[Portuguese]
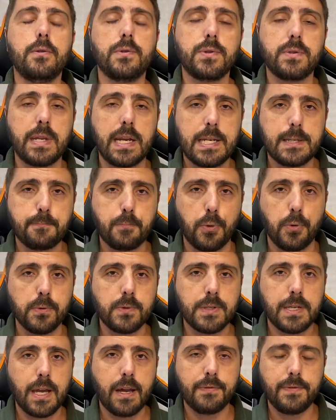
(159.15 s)
os três
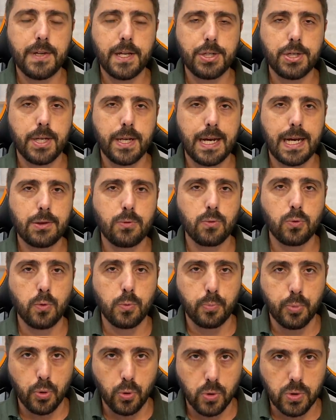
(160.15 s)
pontos que havia tirado do
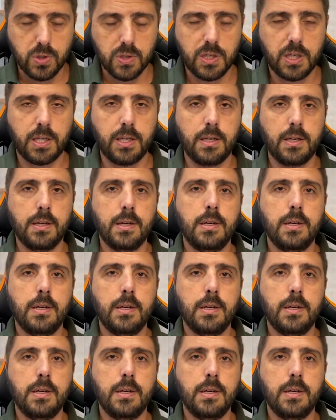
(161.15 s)
Brusque.